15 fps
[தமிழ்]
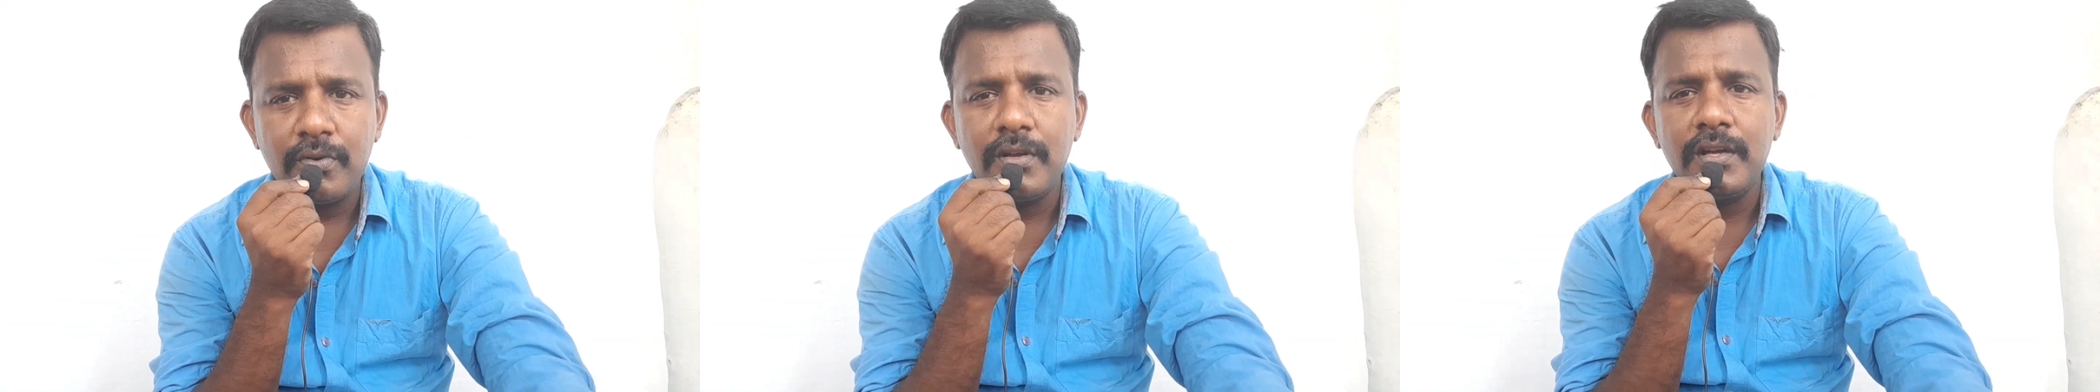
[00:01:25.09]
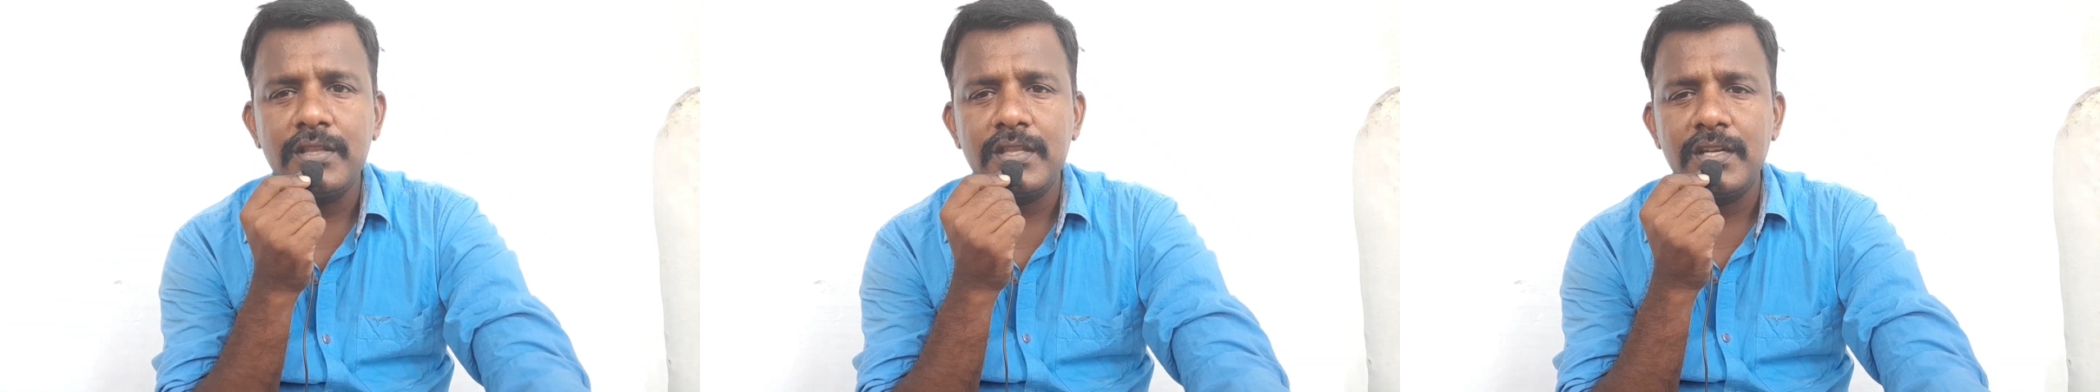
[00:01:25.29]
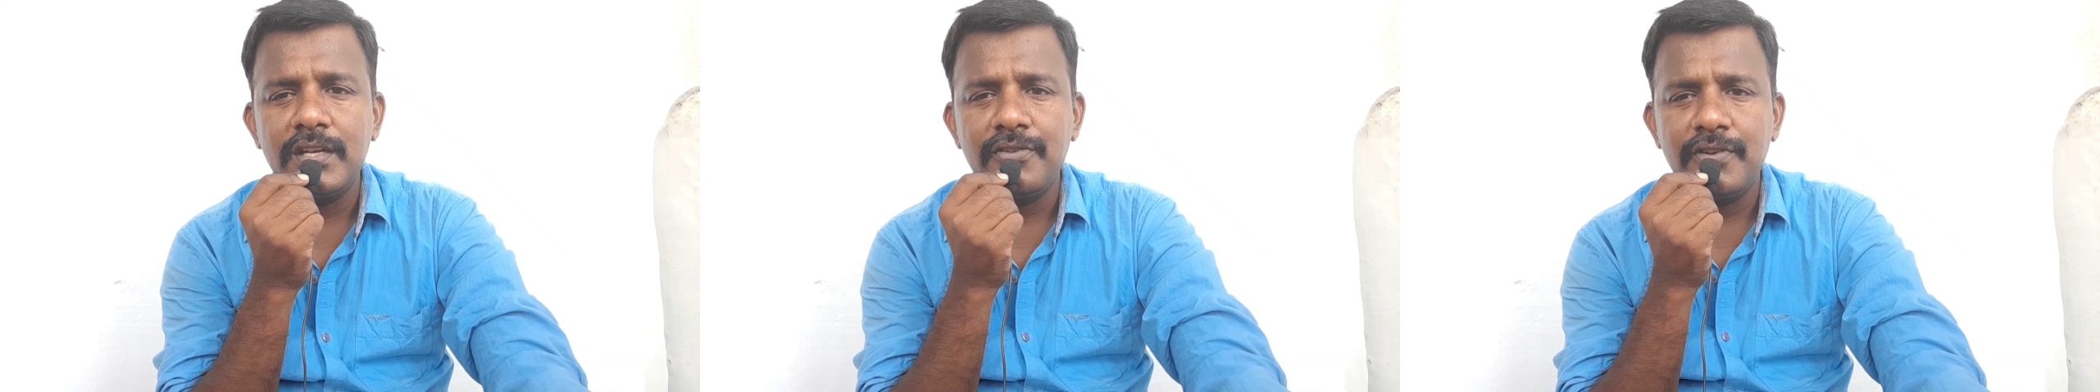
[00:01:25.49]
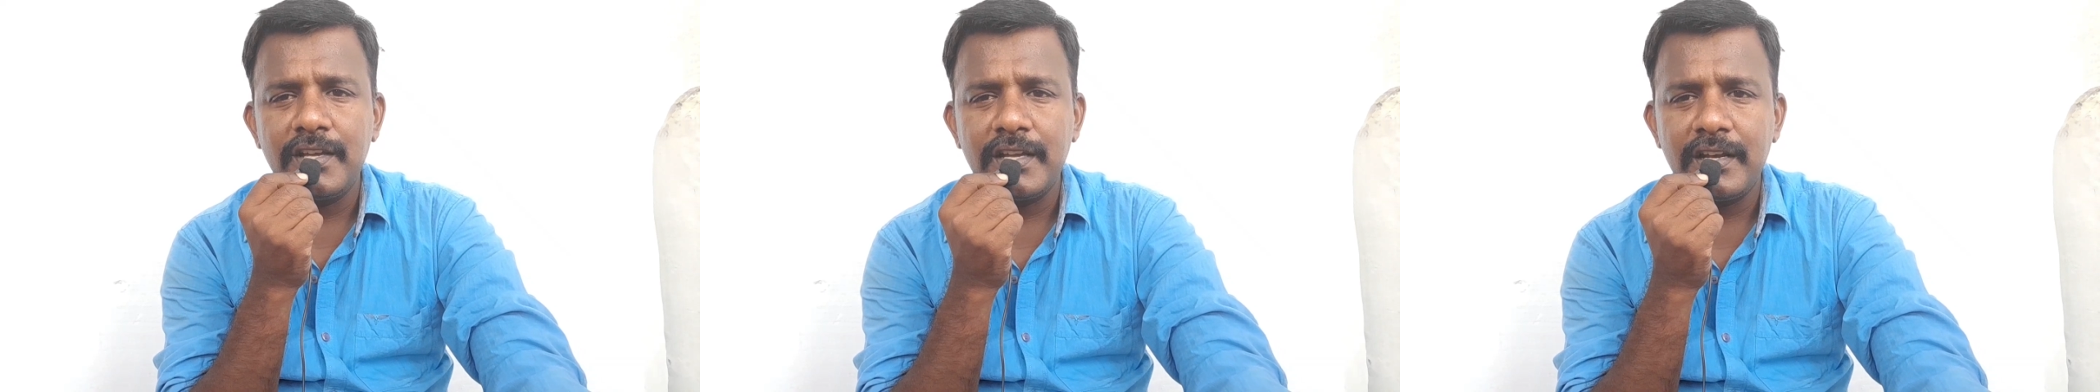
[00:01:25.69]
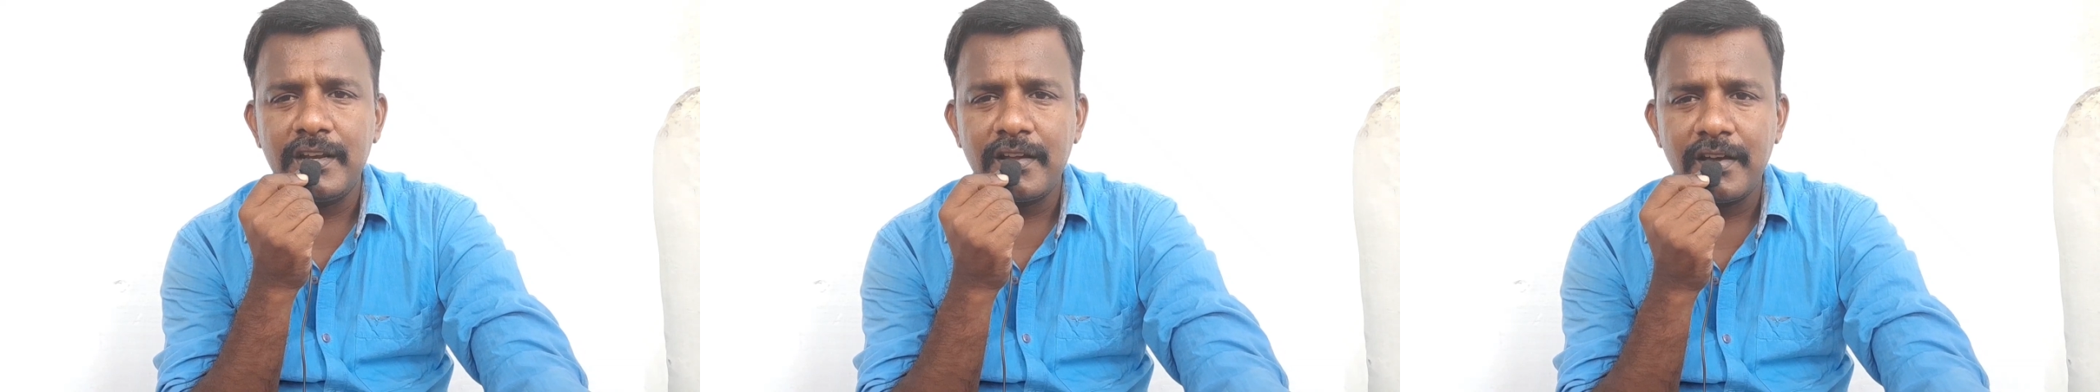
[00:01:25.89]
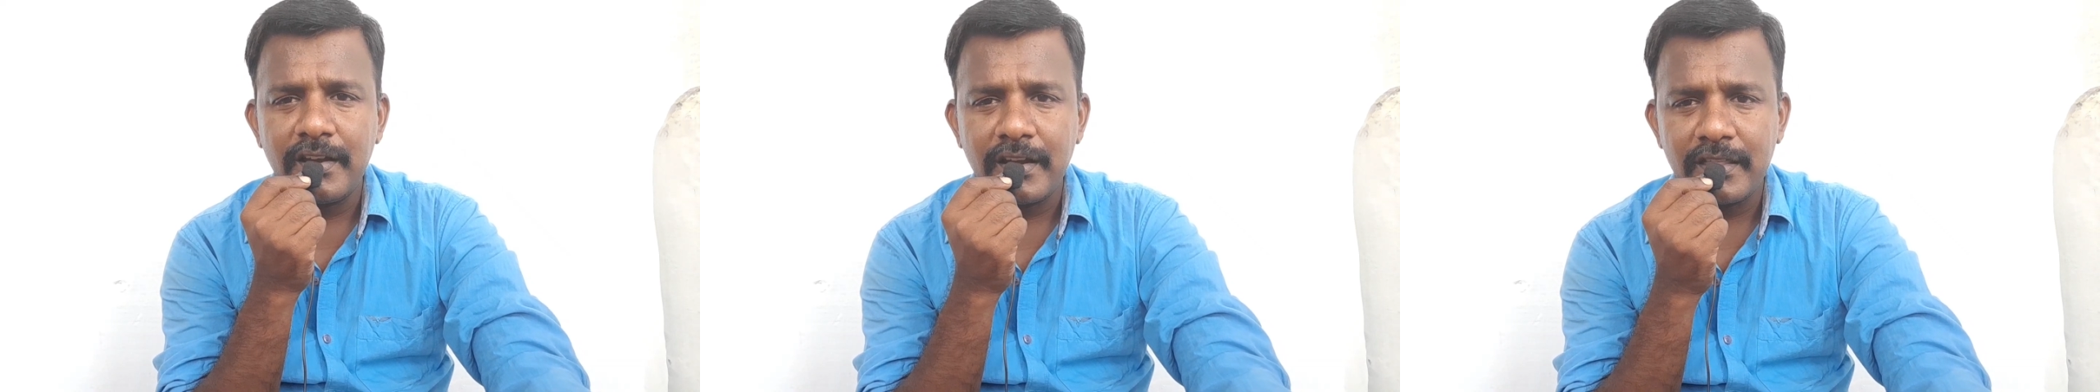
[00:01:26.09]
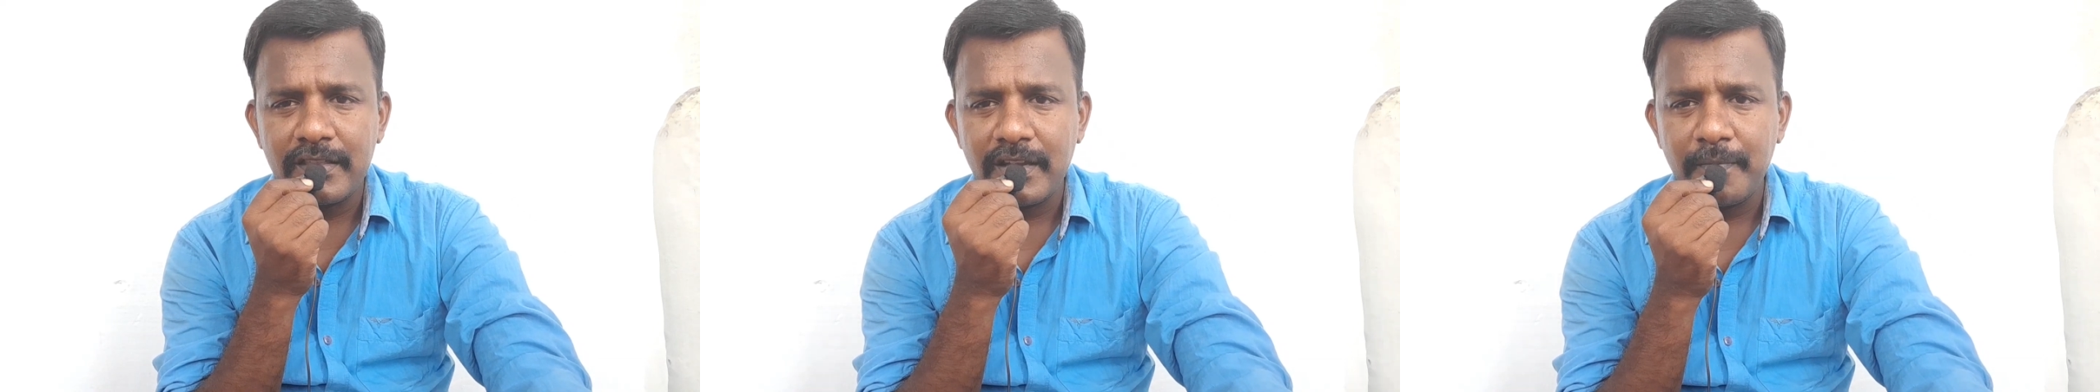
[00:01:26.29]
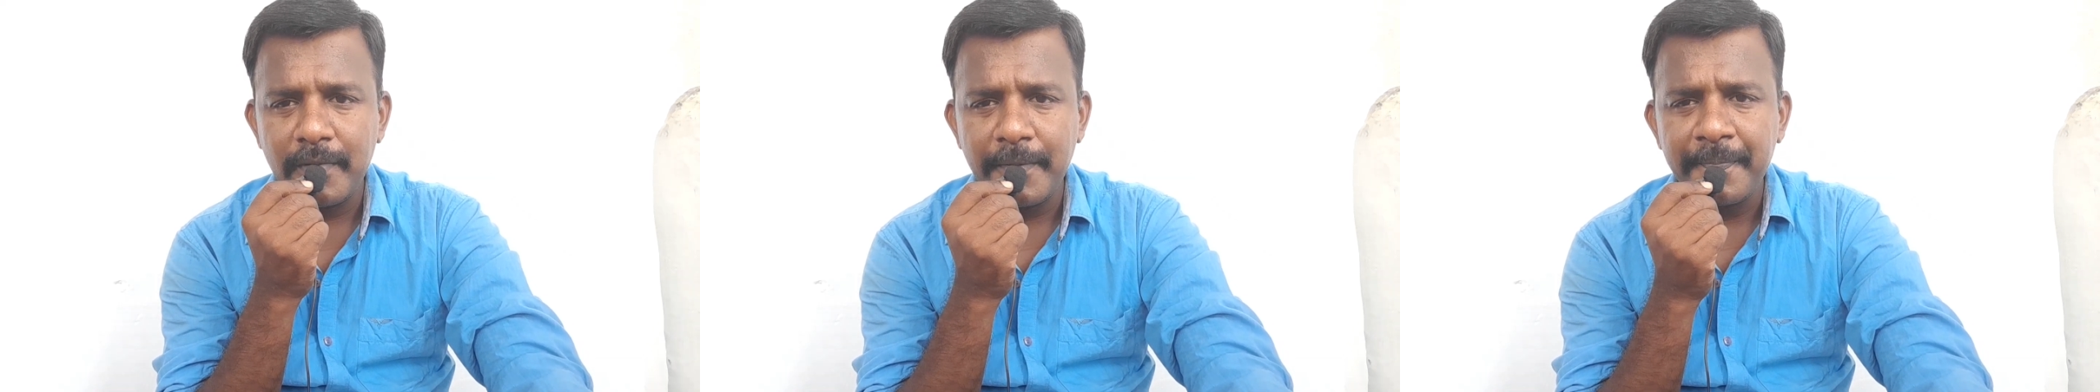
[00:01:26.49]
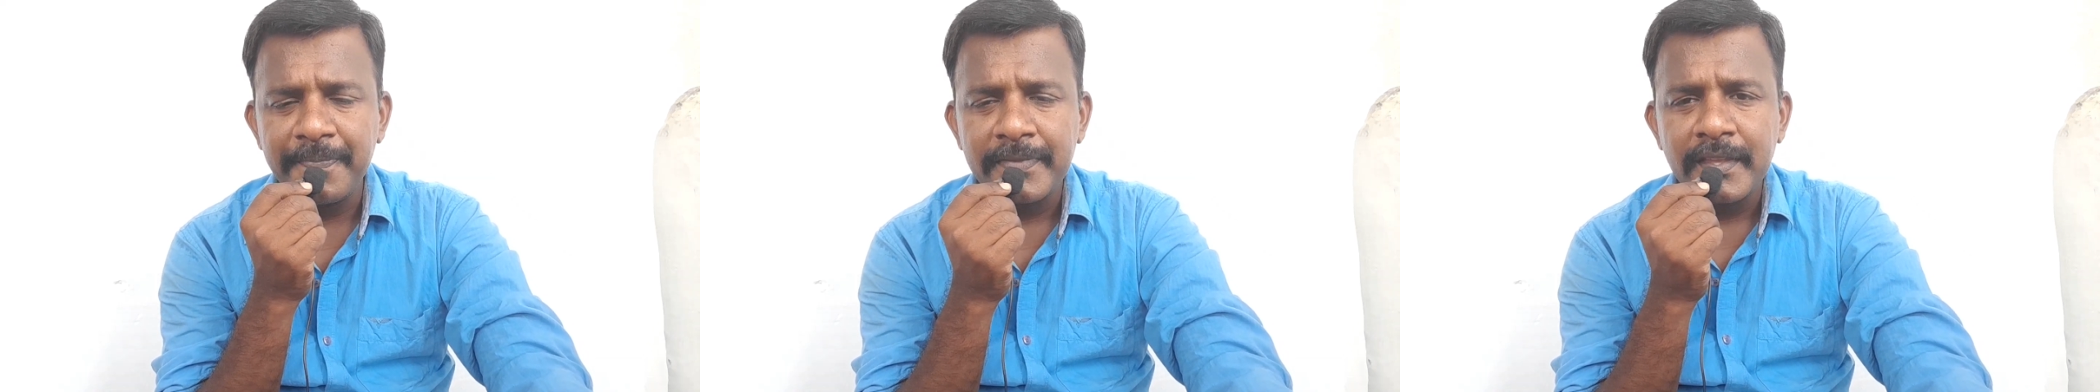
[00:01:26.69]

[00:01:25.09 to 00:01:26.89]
உலகத்தில் உள்ள எல்லா இடத்துலையுமே